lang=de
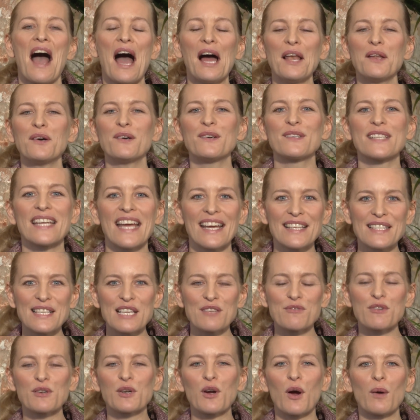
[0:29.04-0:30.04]
Hallo und
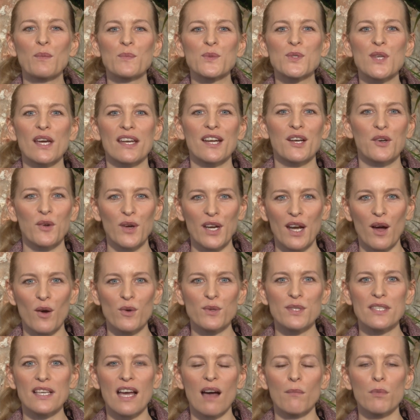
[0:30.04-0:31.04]
herzlich willkommen zu einer neuen
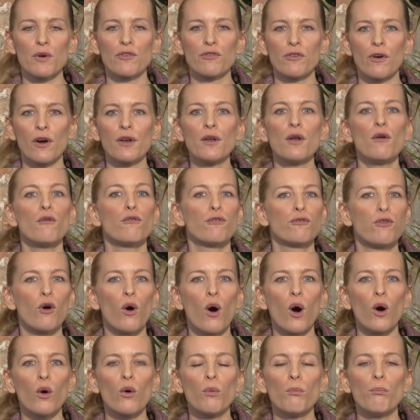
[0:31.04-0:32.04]
Ausgabe von
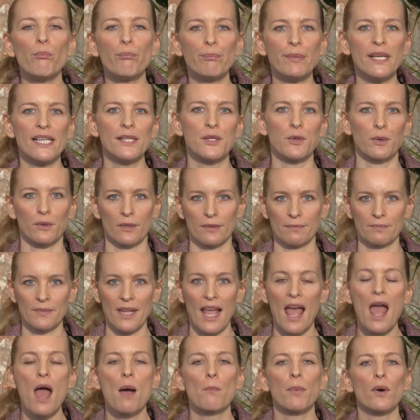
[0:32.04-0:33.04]
Forum Bildung.
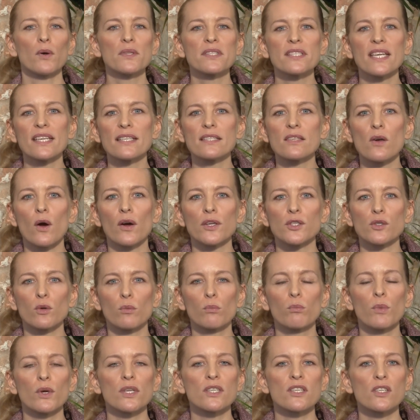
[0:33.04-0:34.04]
Bei uns geht es heute
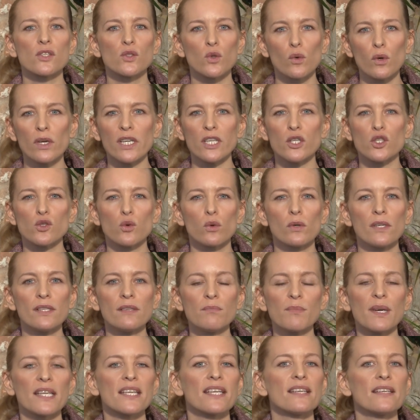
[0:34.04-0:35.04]
um
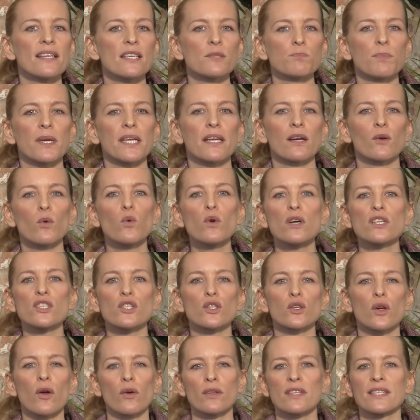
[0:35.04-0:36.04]
Montessori-Schulen, bei denen das
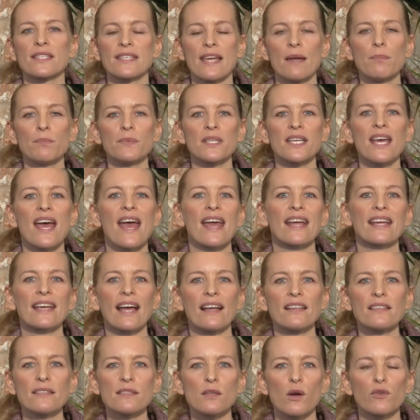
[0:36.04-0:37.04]
pädagogische Konzept
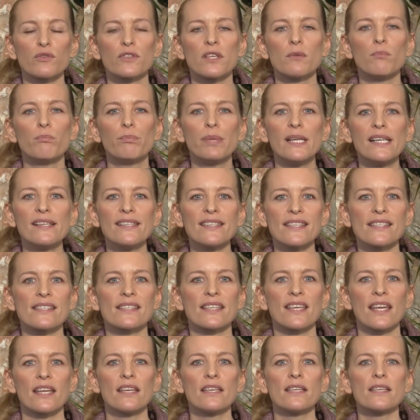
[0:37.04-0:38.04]
ganz auf dem Bild
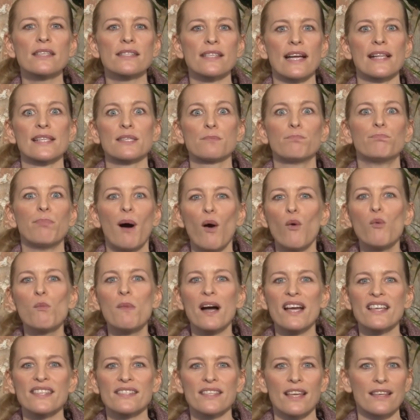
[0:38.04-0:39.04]
des Kindes als
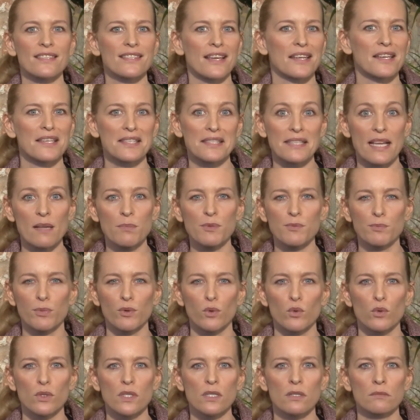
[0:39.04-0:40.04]
Baumeister seines Selbst
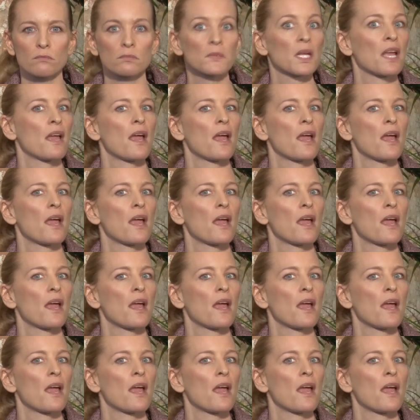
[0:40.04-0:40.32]
beruht.